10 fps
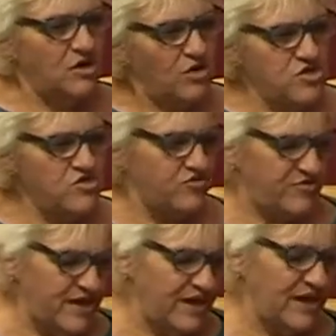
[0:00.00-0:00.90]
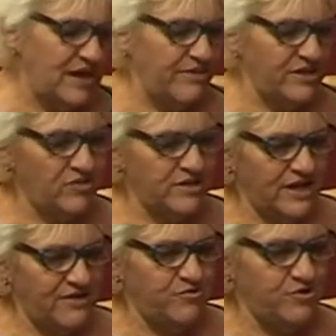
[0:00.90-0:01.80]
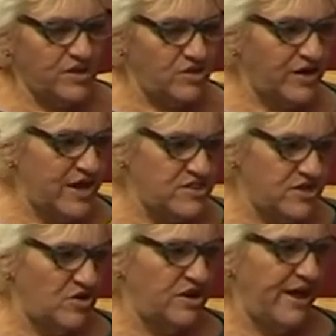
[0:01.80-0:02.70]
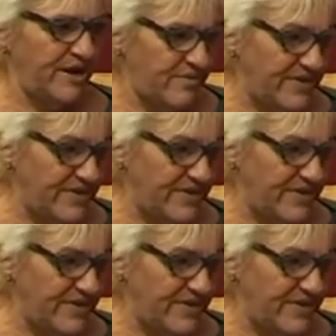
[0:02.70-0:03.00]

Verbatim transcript: Hoy yo sé que levanto el teléfono y digo Gachi Roldán y me van a